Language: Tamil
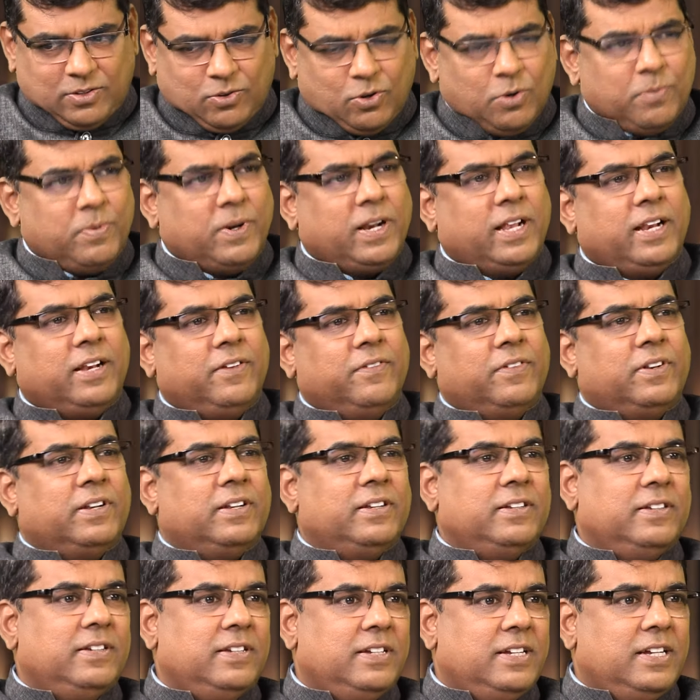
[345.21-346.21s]
கூப்பிட்றாரு இவர்
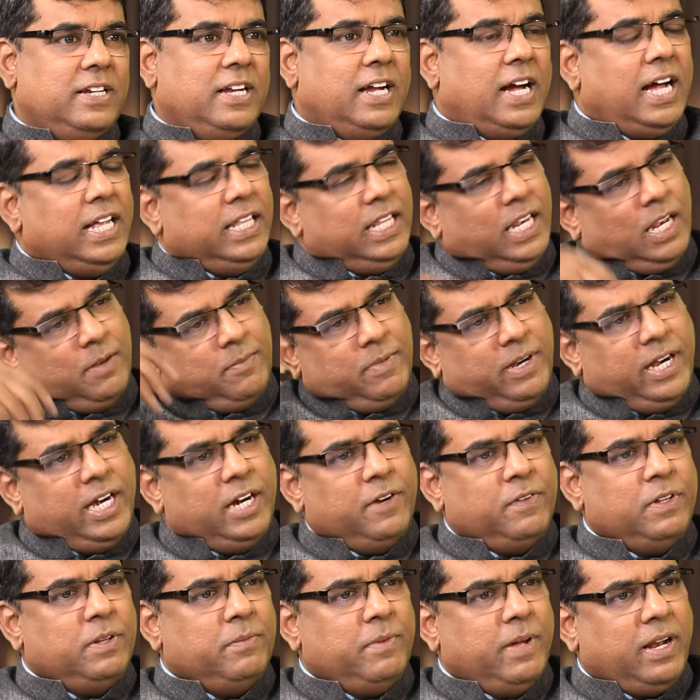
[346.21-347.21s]
அது இல்லாமல்
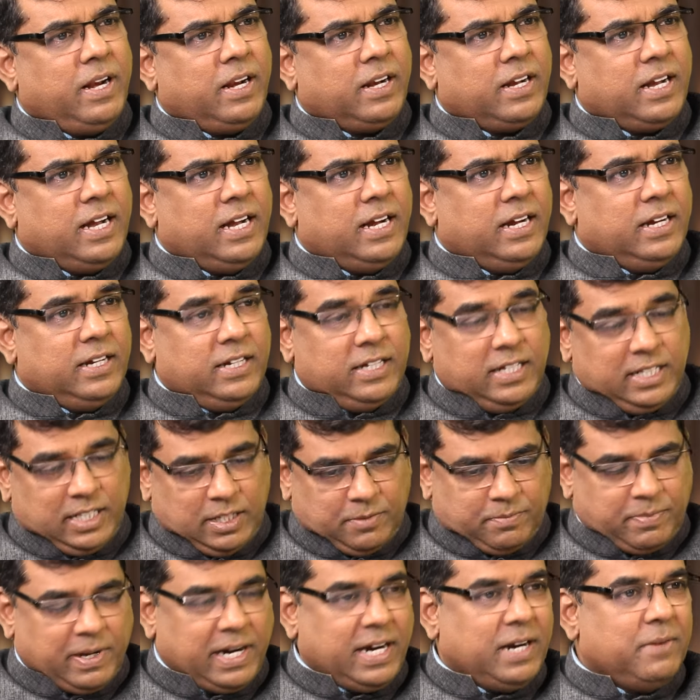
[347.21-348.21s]
எழுபது பேர் இருக்காங்க
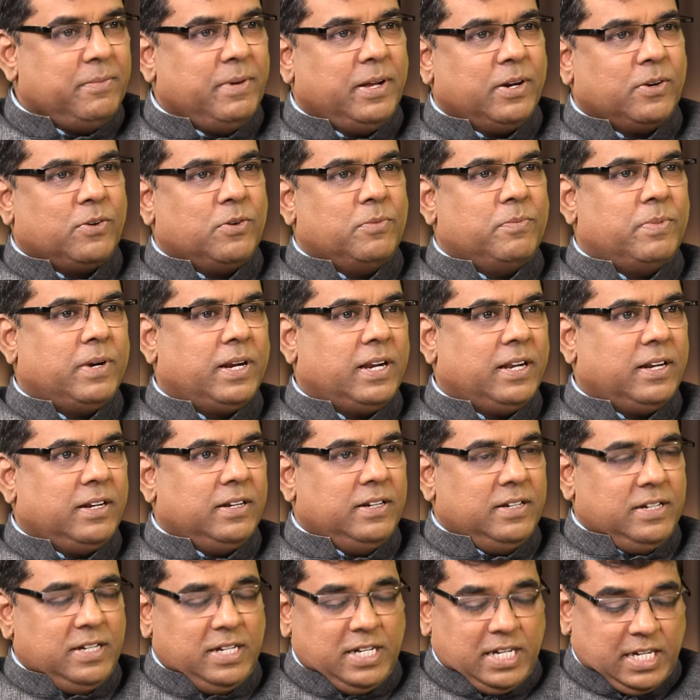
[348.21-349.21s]
இந்த பன்னெண்டு பேரை கூப்பிட்றாரு
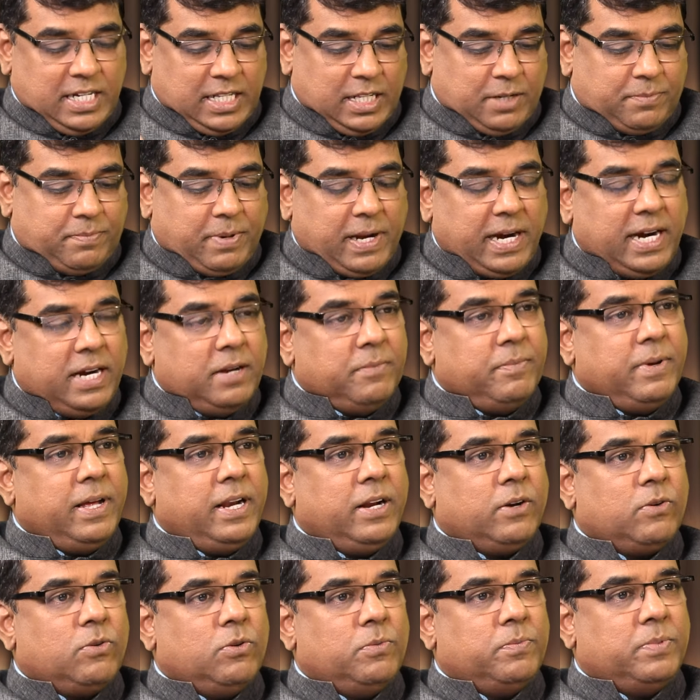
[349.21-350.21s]
இந்த பன்னெண்டு
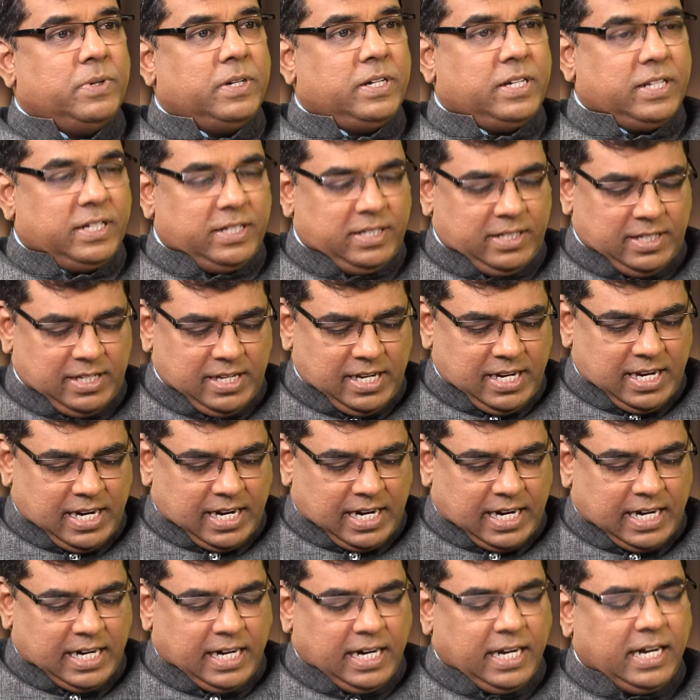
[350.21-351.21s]
பேரை கூப்பிட்டு
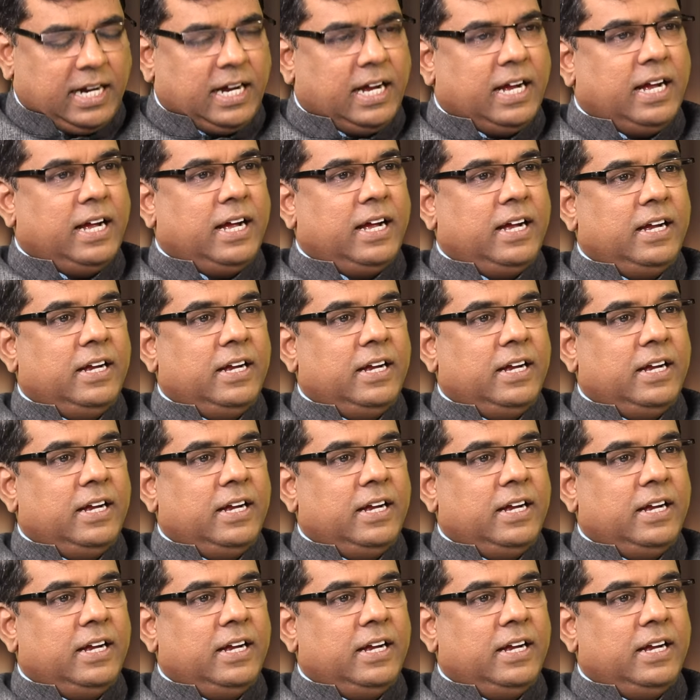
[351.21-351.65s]
அழகாக